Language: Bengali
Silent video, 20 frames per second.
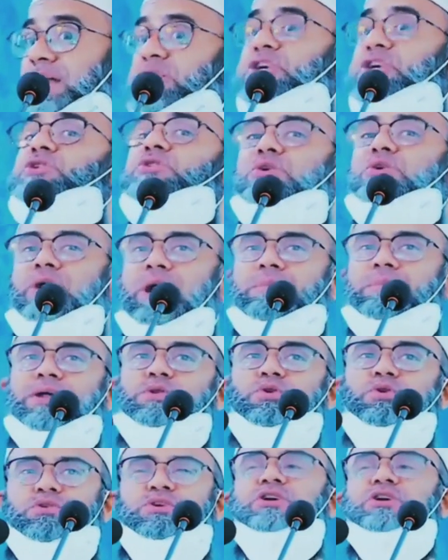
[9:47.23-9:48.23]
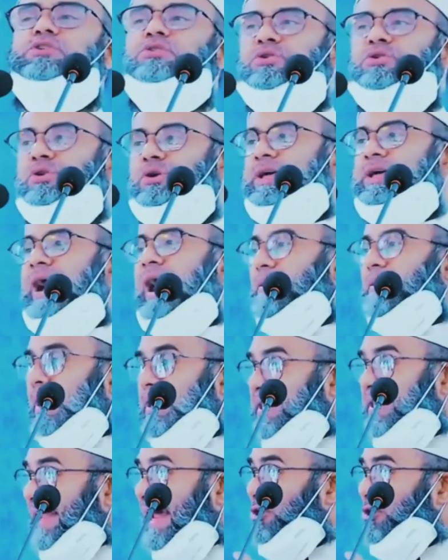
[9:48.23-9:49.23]
ব্যথিত আমরা দুঃখিত হই
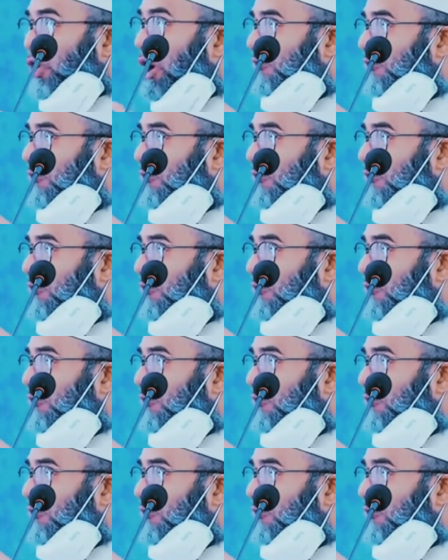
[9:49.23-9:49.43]
আমাদের এত